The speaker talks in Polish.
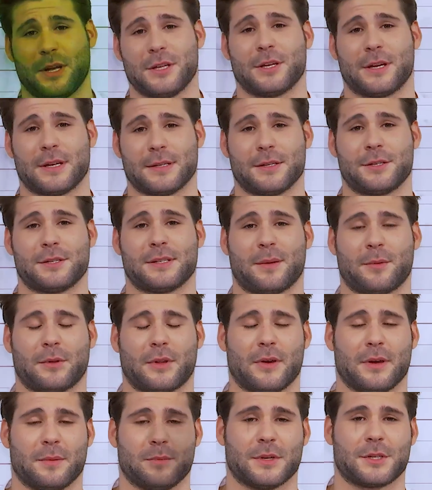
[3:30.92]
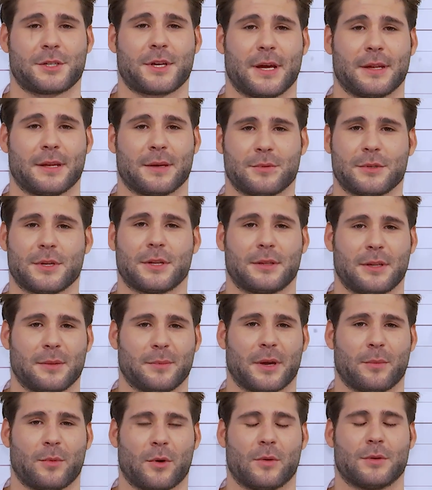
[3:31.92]
pięć razy, czy zamknąłem mieszkanie przed
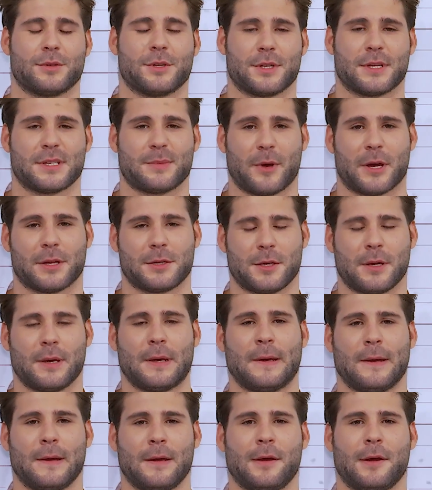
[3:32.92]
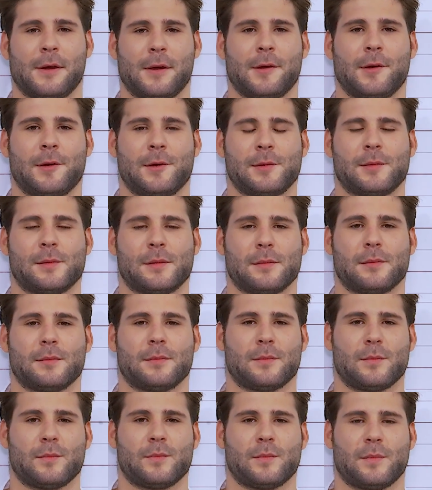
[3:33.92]
tym, jak położę się spać. No to pa,
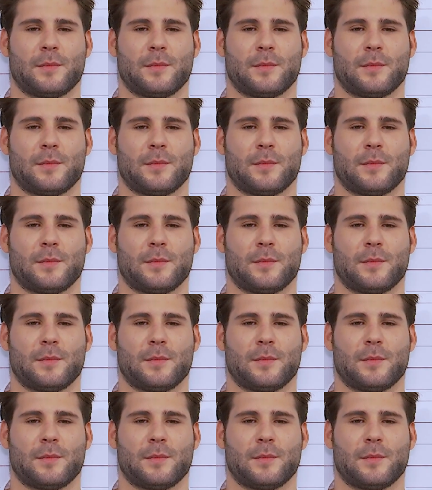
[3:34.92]
trzymaj